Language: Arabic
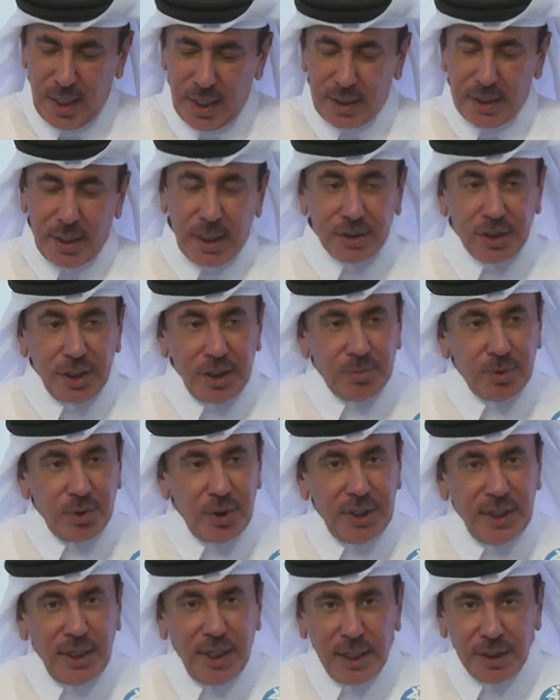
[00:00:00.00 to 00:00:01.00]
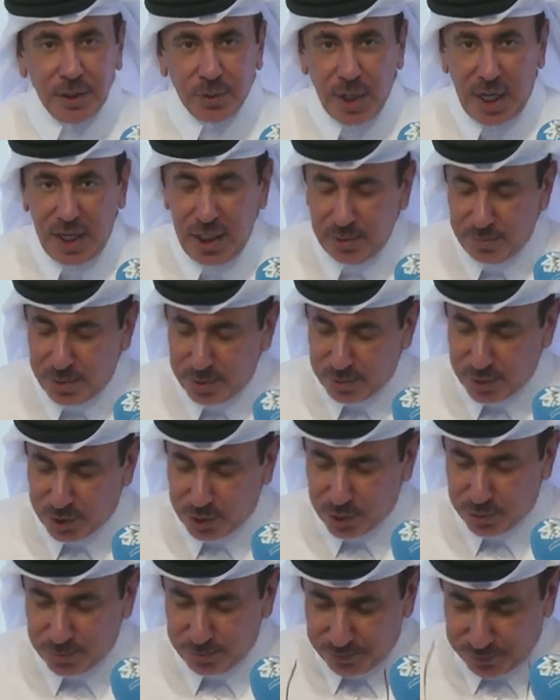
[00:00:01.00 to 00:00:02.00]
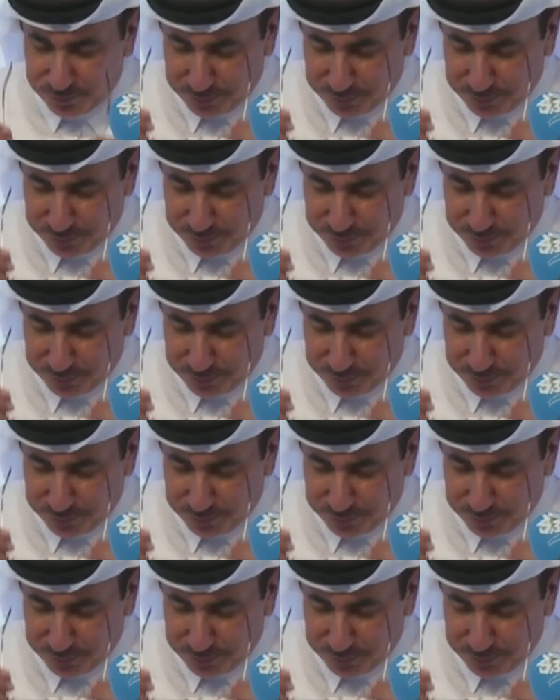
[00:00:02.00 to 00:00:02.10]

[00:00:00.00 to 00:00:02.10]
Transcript: يطيب لي أن أرحب بكم